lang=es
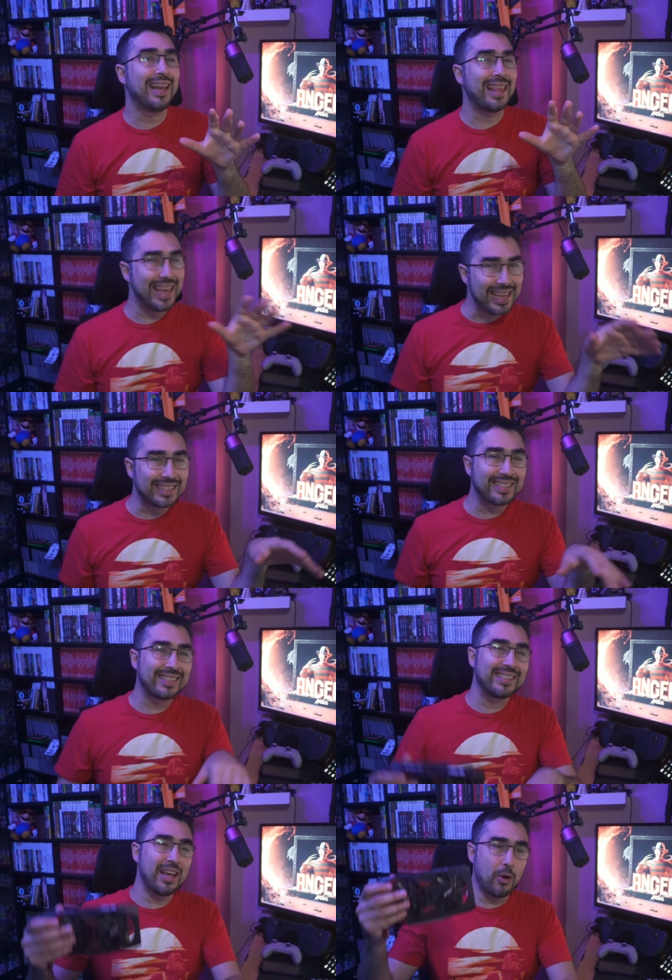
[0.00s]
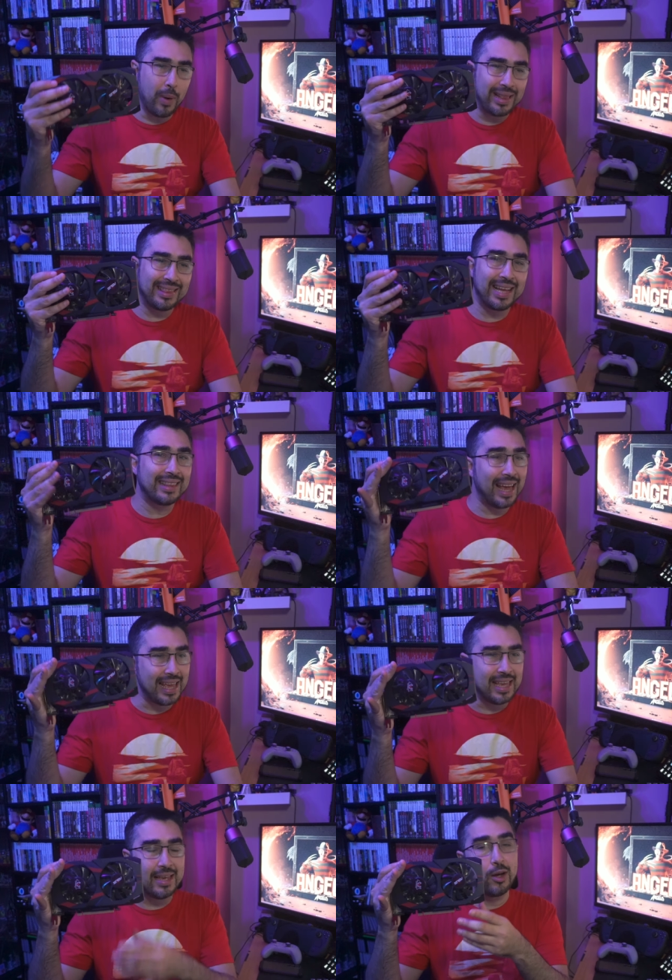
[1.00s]
y la 1050
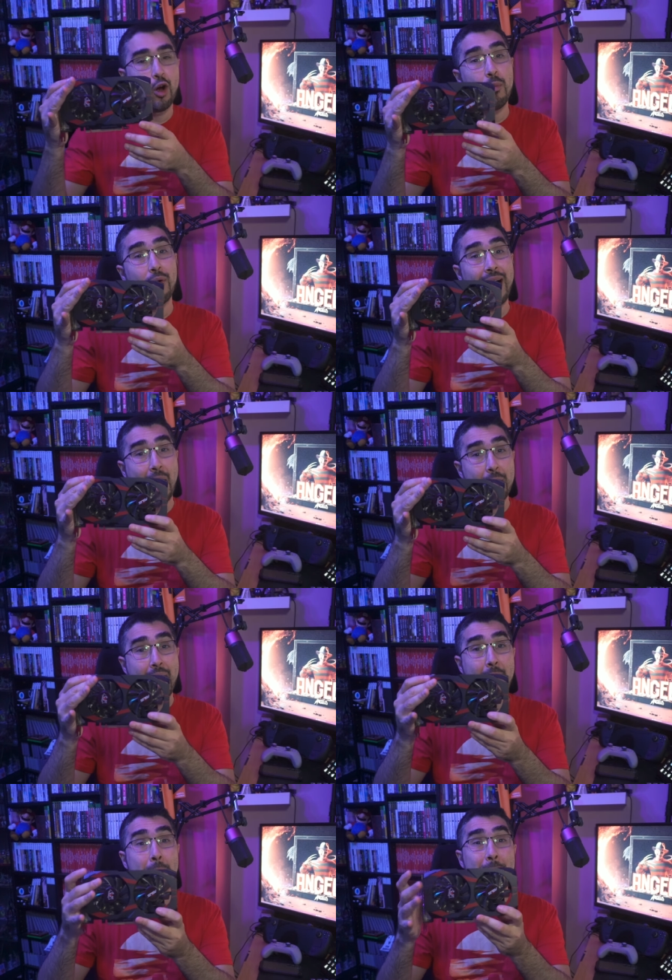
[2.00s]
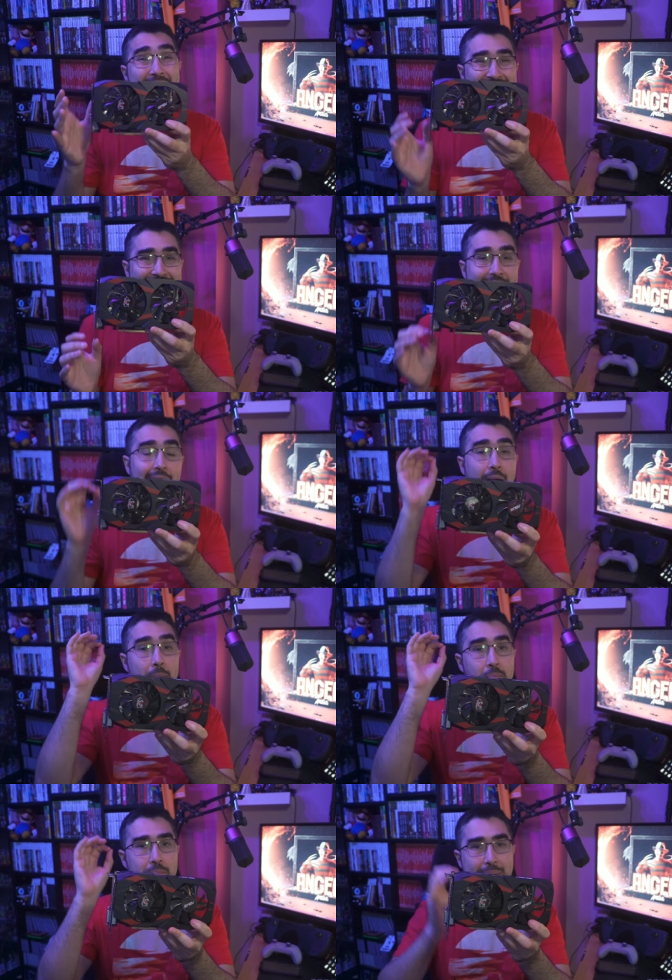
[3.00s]
Ti como gama media
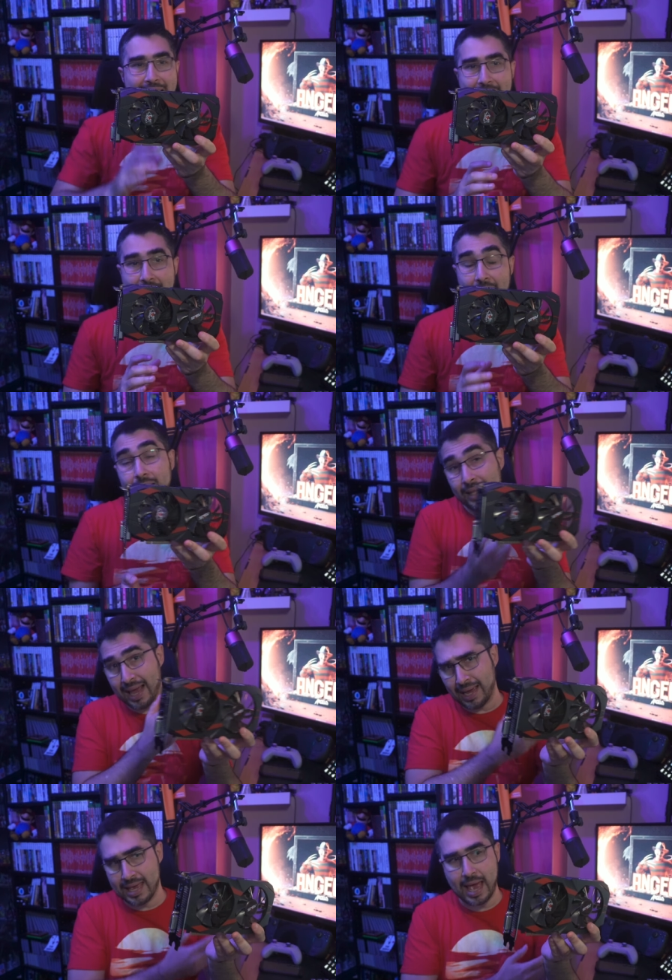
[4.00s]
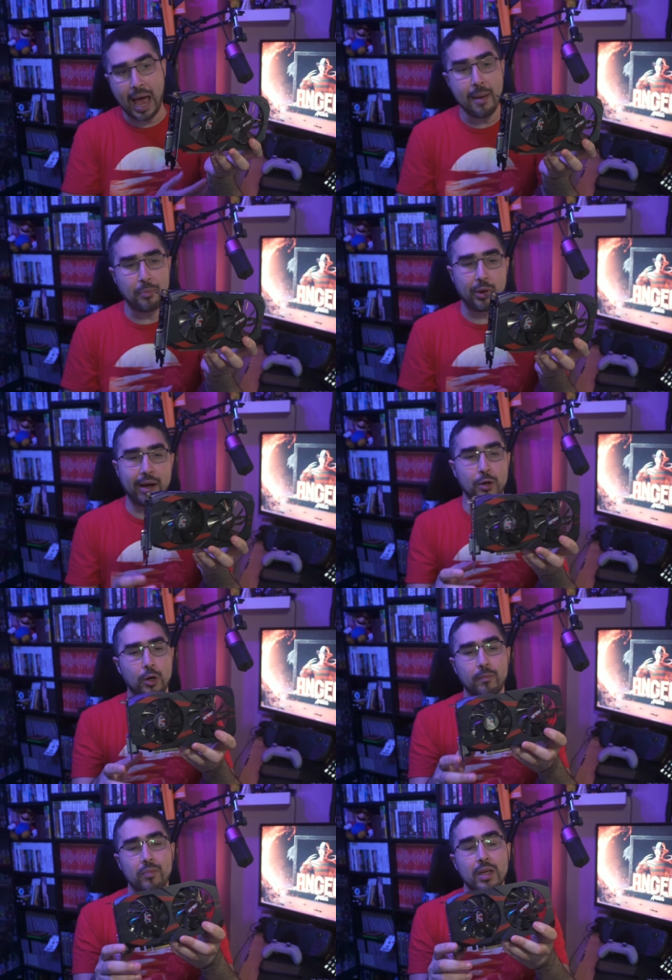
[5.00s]
baja de aquella época,
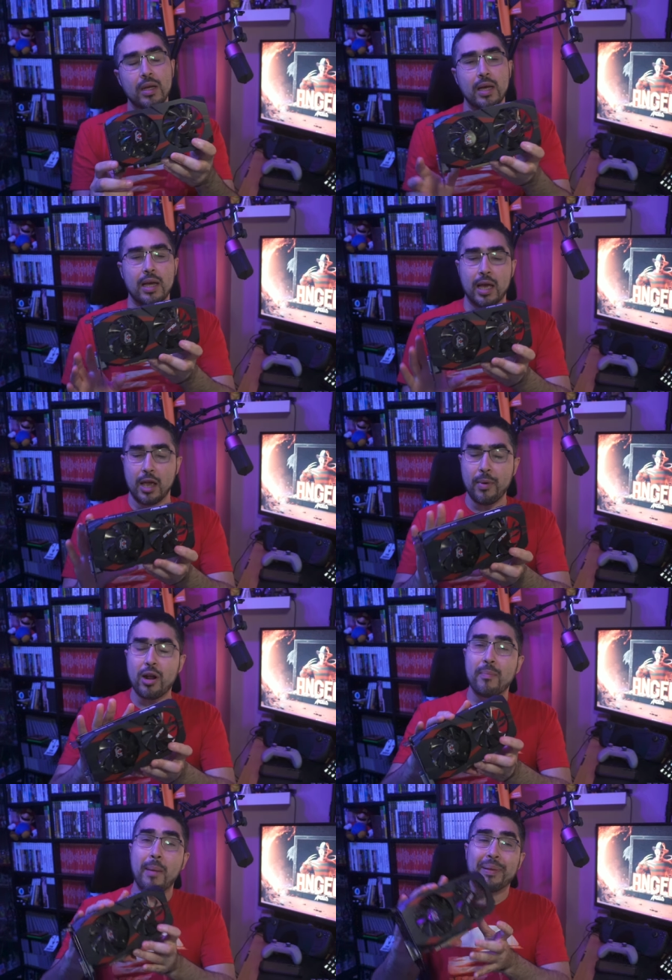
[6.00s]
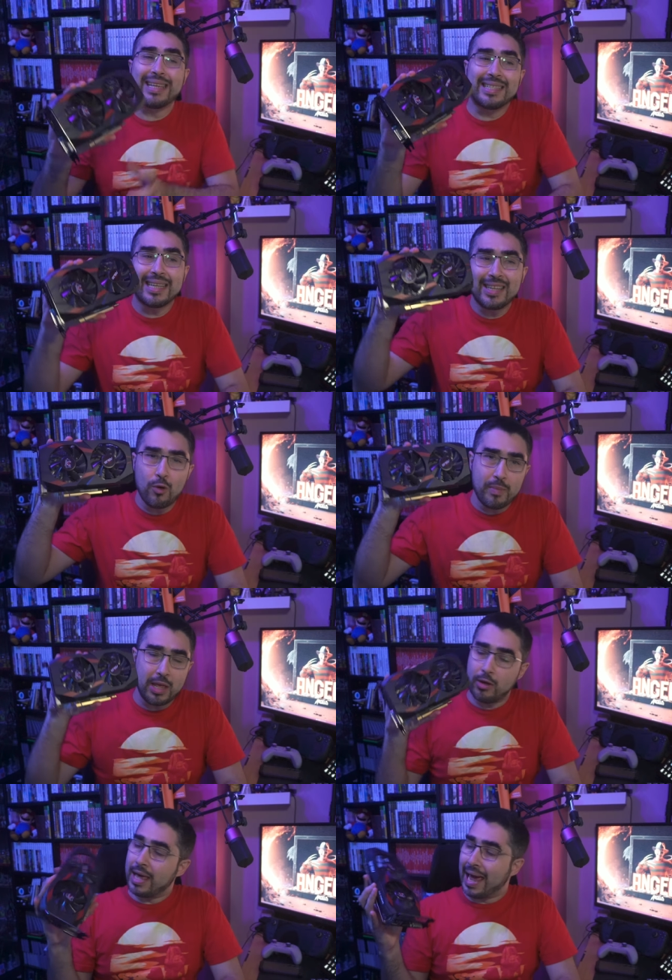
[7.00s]
¿no? Y bueno, me apetecía hacer un
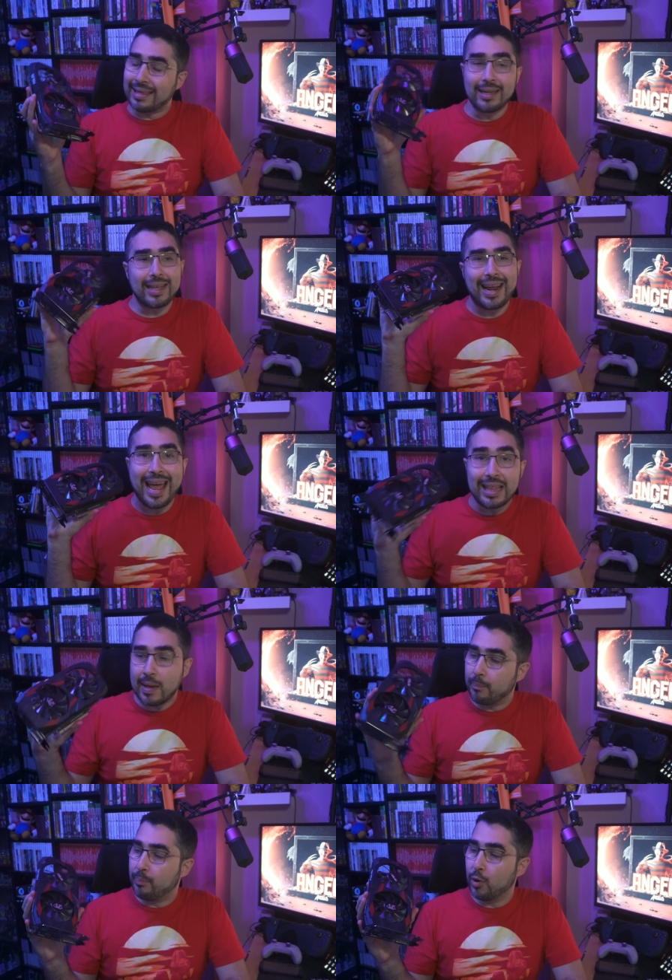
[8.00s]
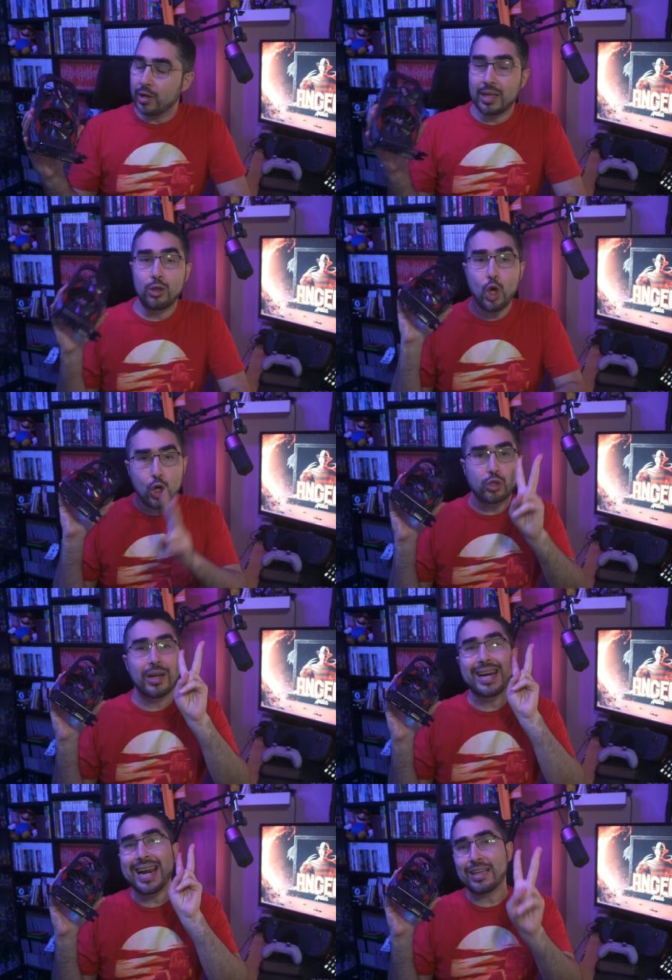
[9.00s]
video de esta tarjeta por
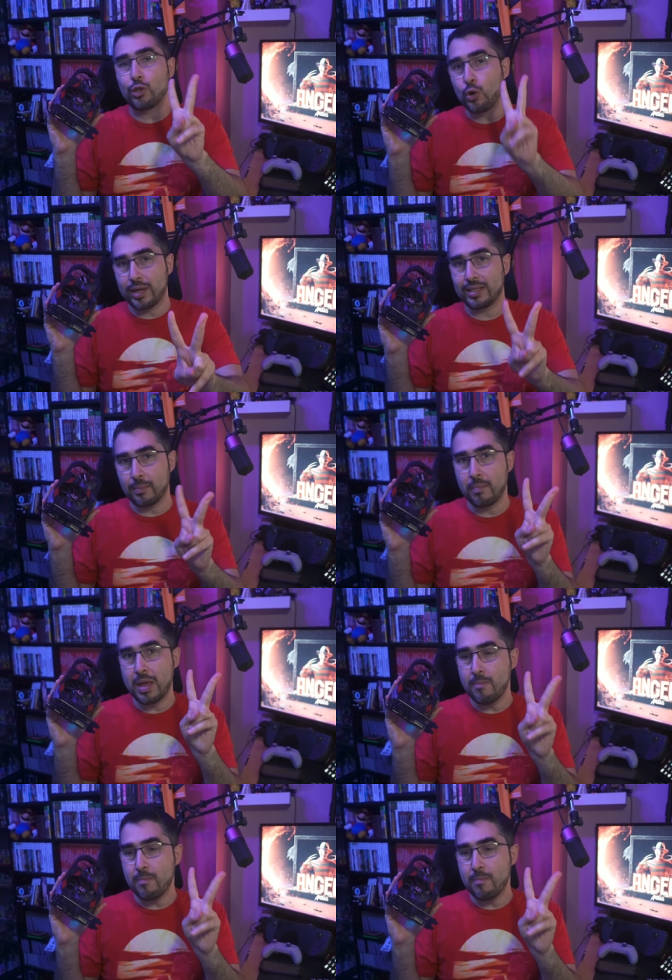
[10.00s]
dos razones